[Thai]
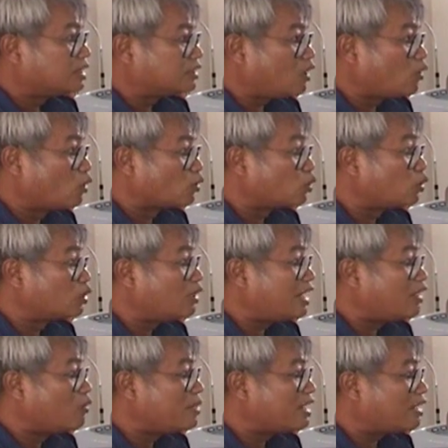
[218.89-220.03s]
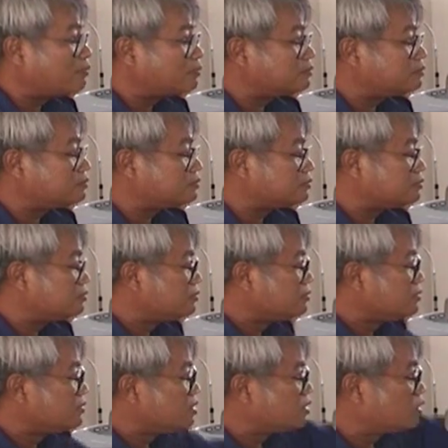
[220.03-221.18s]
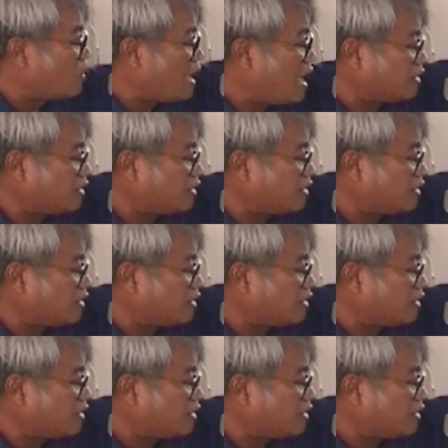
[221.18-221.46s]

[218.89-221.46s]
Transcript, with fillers: จะต้องลงทุนเท่าไหร่รู้ไหมครับ โซ